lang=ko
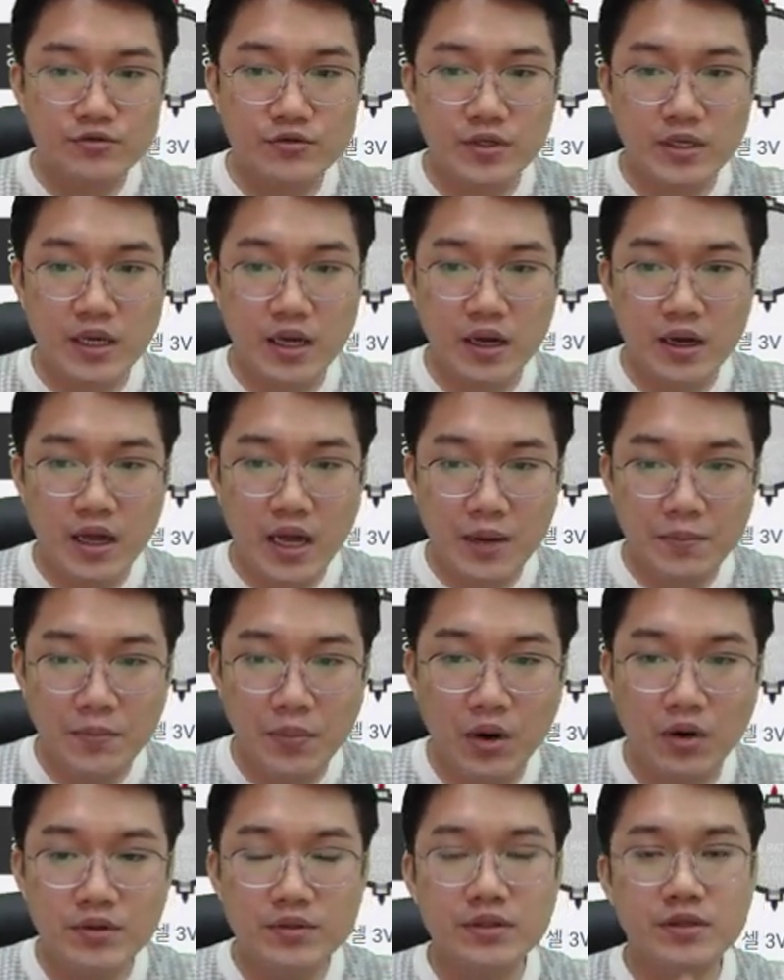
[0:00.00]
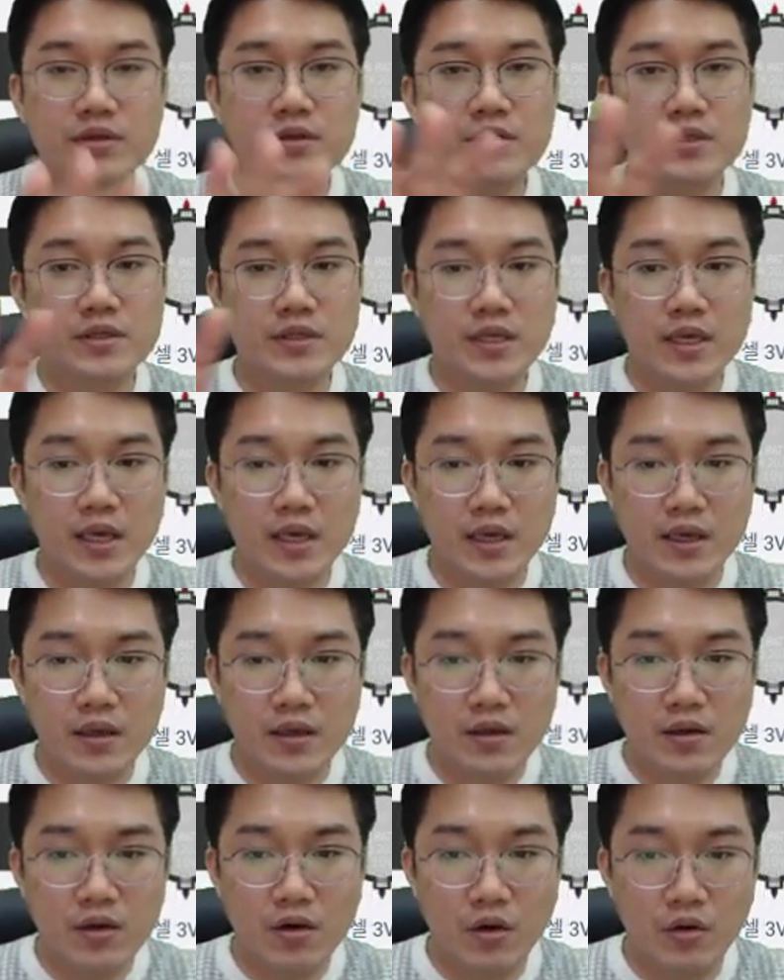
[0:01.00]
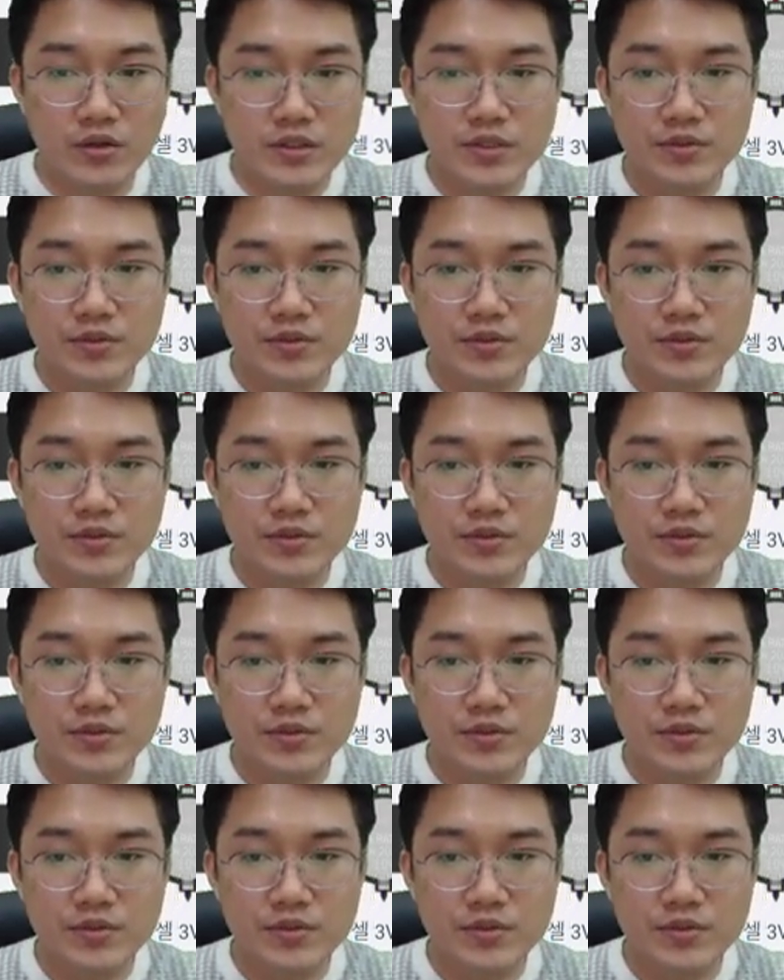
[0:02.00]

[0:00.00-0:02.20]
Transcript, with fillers: 우리가 한번 이렇게 어,